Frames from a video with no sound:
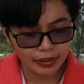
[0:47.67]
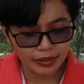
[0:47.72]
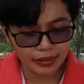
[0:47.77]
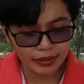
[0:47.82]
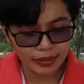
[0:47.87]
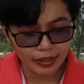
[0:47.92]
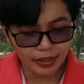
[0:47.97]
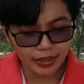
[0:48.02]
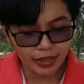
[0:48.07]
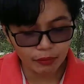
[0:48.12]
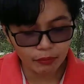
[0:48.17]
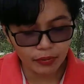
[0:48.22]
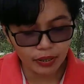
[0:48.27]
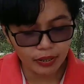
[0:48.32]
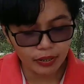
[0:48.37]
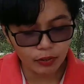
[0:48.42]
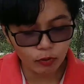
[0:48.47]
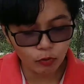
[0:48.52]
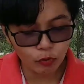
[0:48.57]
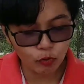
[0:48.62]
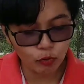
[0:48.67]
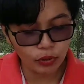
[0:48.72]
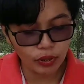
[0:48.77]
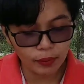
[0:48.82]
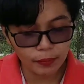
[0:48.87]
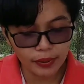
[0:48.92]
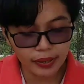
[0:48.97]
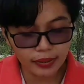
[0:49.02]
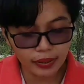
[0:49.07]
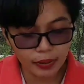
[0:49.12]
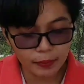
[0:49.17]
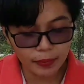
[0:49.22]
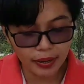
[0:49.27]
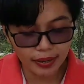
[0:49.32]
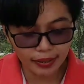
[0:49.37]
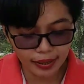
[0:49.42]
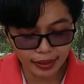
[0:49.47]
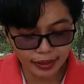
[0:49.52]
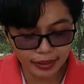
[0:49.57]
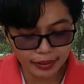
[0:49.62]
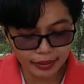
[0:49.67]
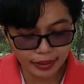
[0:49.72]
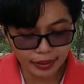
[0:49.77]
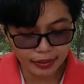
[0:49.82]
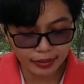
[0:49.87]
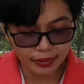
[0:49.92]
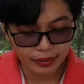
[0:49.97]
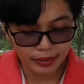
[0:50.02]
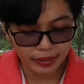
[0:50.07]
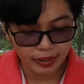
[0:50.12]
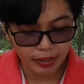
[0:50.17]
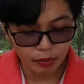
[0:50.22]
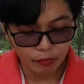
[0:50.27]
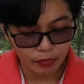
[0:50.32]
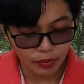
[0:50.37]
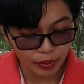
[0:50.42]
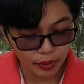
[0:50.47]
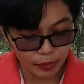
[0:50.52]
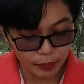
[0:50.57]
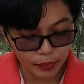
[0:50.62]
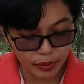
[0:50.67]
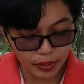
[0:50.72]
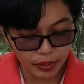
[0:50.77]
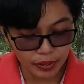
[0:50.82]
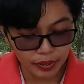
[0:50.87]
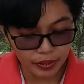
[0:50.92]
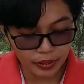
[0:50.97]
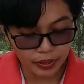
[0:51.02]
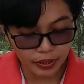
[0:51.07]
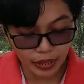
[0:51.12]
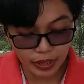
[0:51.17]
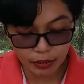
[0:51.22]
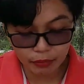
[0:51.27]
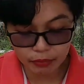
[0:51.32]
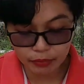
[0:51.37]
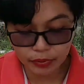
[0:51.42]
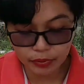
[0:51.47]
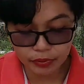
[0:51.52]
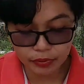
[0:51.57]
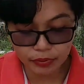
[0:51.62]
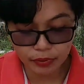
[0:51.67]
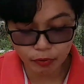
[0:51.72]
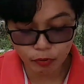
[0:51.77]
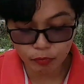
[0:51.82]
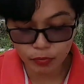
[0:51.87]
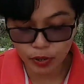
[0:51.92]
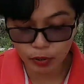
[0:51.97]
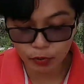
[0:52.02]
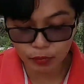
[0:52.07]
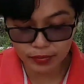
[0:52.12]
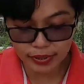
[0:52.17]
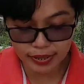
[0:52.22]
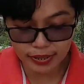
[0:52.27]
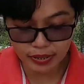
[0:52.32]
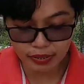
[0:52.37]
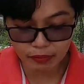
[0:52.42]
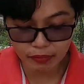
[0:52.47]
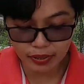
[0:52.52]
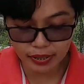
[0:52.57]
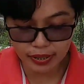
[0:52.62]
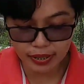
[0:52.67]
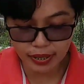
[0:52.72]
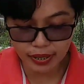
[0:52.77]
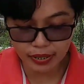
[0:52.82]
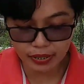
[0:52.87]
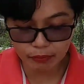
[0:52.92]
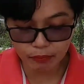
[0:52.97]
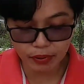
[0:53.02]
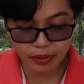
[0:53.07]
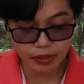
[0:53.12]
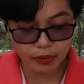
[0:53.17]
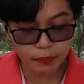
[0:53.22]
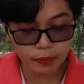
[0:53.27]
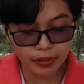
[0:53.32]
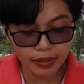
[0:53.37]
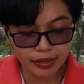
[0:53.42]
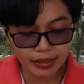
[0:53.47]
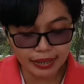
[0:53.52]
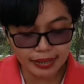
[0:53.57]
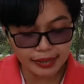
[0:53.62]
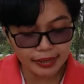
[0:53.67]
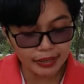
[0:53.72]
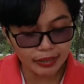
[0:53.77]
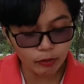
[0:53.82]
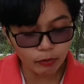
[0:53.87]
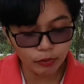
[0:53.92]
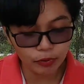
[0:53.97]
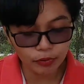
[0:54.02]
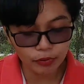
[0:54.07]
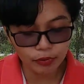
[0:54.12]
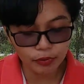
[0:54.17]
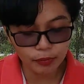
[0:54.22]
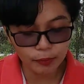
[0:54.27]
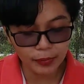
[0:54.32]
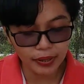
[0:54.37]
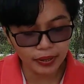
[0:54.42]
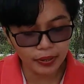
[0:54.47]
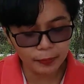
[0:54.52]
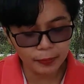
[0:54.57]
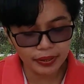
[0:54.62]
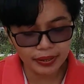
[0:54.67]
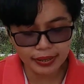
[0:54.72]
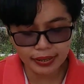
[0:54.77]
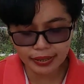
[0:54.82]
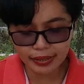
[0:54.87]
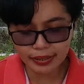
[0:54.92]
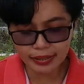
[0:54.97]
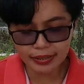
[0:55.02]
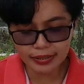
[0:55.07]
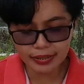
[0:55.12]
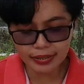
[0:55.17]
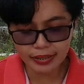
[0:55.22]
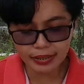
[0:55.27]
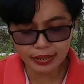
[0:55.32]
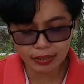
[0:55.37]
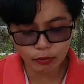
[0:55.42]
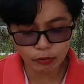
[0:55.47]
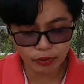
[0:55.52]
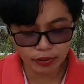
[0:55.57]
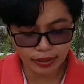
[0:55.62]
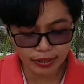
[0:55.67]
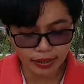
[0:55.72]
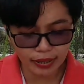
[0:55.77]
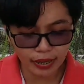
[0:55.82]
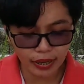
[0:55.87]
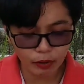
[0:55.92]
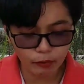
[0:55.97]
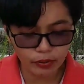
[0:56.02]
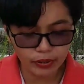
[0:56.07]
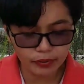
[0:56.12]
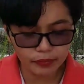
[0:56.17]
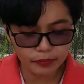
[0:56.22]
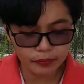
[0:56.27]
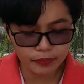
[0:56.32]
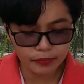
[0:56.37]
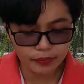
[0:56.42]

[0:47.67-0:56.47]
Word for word: nai tama kendu ku tapak tapak nahena biri-biri, lembu, rubia-rubia si meliar, perik-perik dengan nurung, bagai nasi geluk ilawit.